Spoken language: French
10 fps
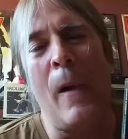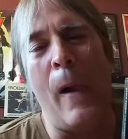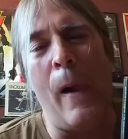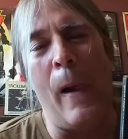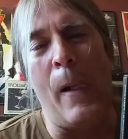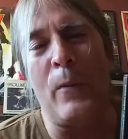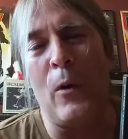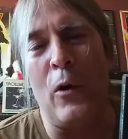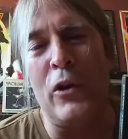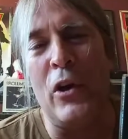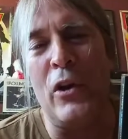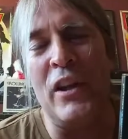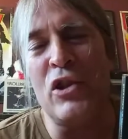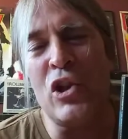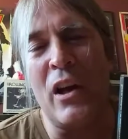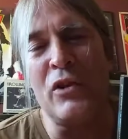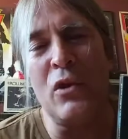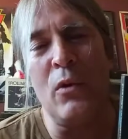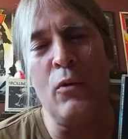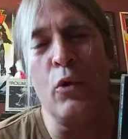Euh, on a des
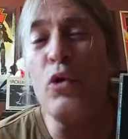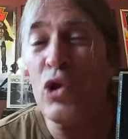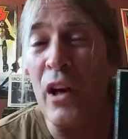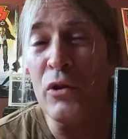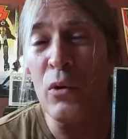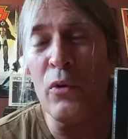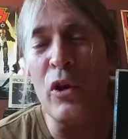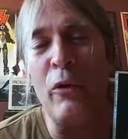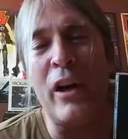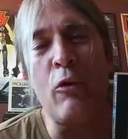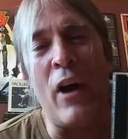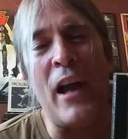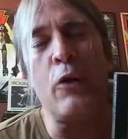chansons, deux chansons de Rick Wright,